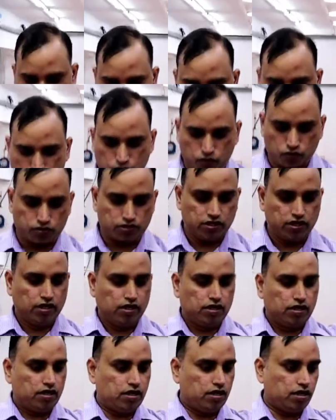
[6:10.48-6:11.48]
करते हैं वो लोग
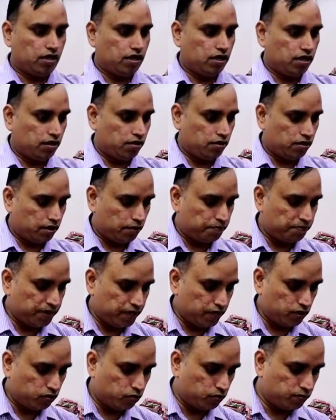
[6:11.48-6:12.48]

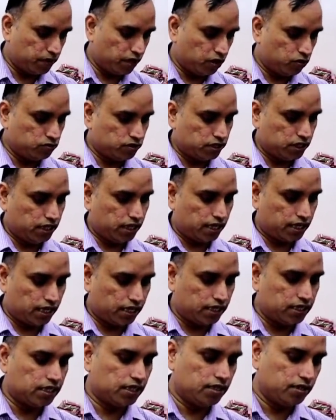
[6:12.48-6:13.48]
अपने होम टाउन से या
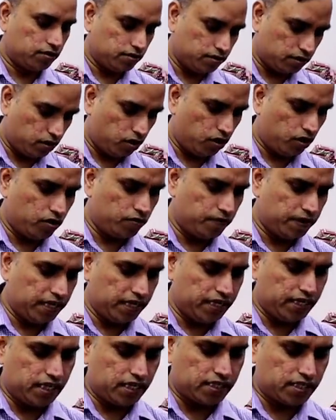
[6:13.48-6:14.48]
कहीं कहीं ऑल ओवर
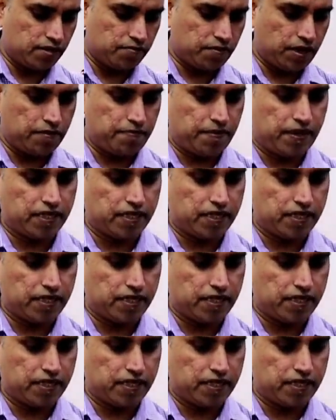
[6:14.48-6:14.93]
इंडिया से हमारे